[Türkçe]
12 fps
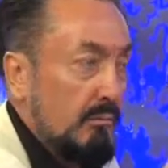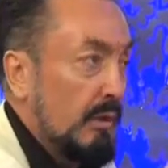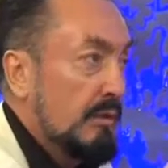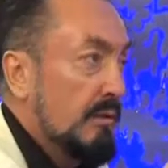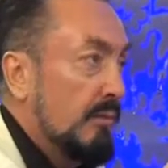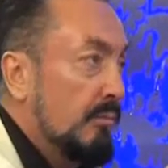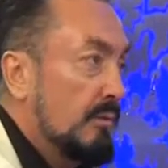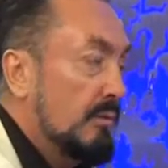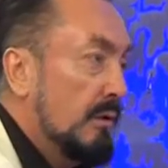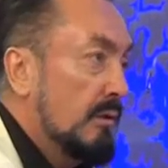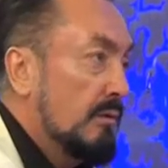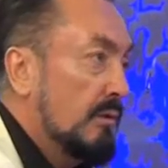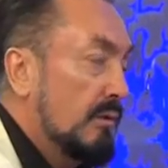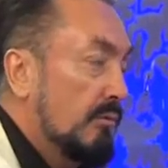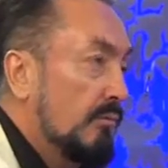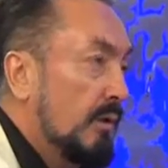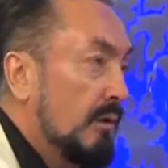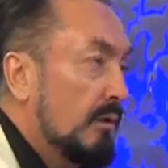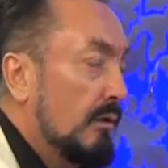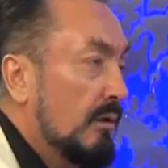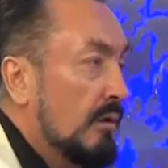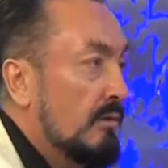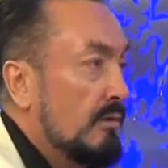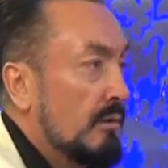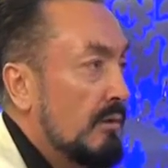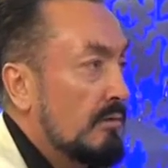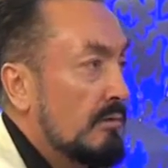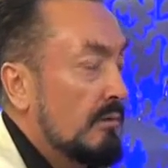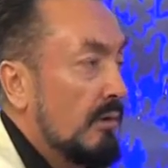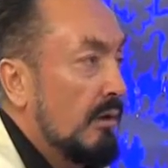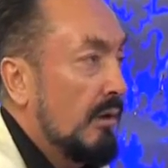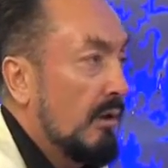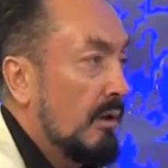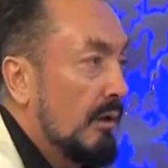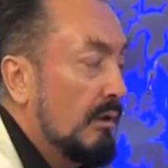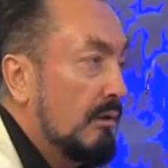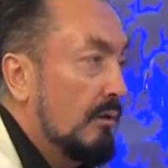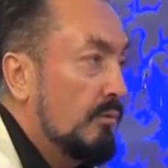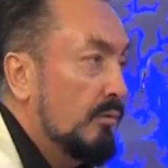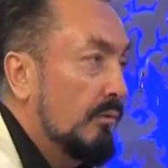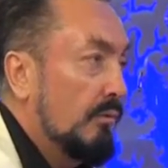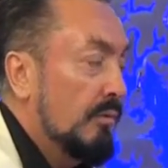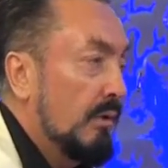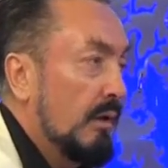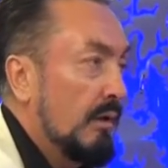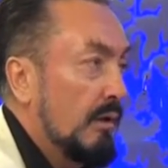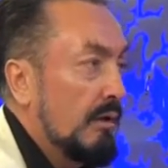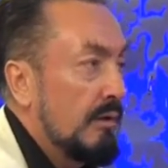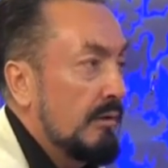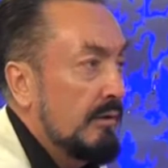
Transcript: Mesela bir sanatçı hanım vardı. Kadıncağızı hakaretleri, küfürlerle